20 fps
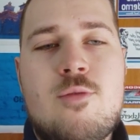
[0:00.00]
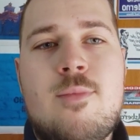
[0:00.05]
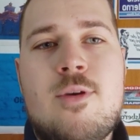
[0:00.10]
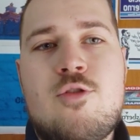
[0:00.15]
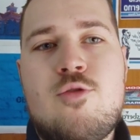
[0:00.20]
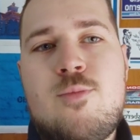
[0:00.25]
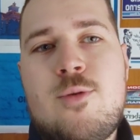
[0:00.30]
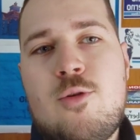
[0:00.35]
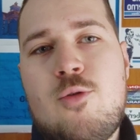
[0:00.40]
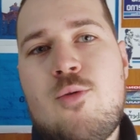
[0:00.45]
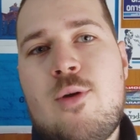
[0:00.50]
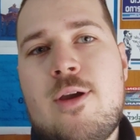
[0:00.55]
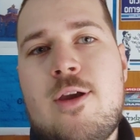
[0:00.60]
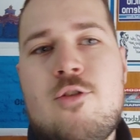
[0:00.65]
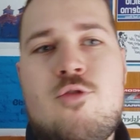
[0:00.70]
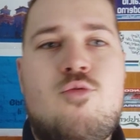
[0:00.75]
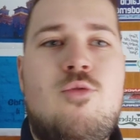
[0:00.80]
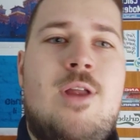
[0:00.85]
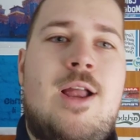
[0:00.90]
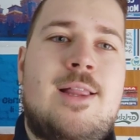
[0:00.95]
ma soprattutto anche
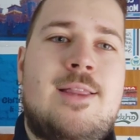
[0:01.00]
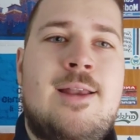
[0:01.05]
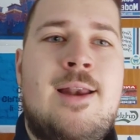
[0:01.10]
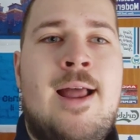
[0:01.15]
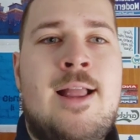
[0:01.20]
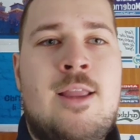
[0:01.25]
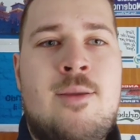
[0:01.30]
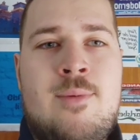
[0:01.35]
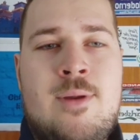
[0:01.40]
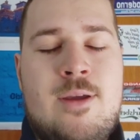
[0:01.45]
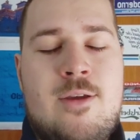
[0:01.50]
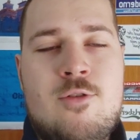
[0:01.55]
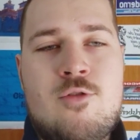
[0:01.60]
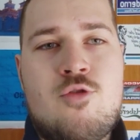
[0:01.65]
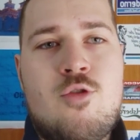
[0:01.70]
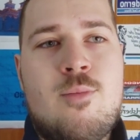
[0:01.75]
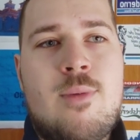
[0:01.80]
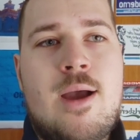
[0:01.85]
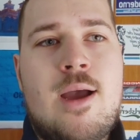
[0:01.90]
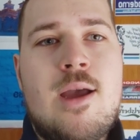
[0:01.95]
sugli altri lati, perché
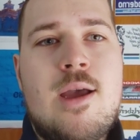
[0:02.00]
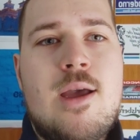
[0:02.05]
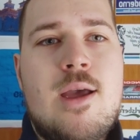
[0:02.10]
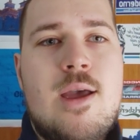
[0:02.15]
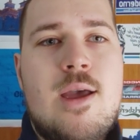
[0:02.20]
insomma